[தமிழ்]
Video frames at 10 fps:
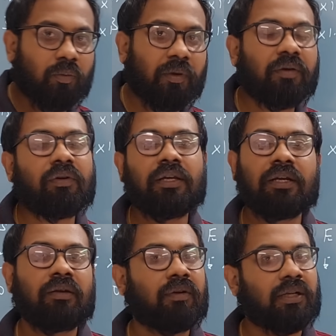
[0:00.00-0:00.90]
டுவெல் பாயிண்ட்
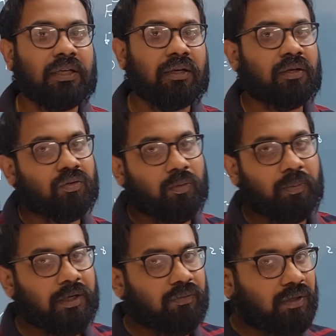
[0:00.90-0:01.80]
ஒனில் என்ன வேணாலும் கேட்கலாம்
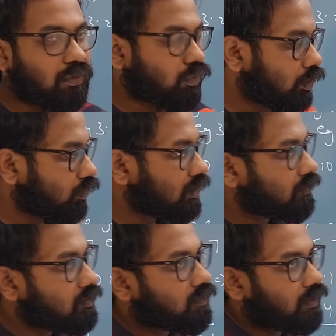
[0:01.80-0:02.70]
டுவெல் பாயிண்ட் ஒனில் குட்டி குட்டி
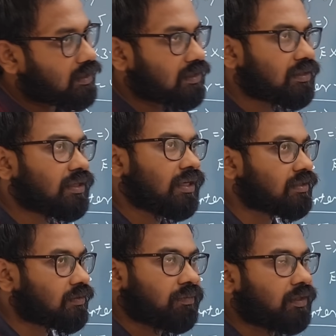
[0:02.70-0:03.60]
சம்ஸ் ஃபஸ்ட்டு
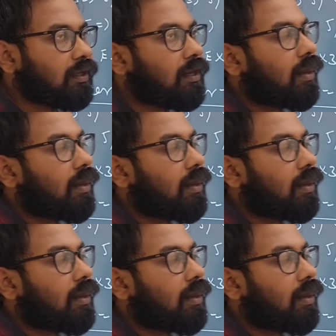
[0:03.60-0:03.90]
ஏழு சம்மு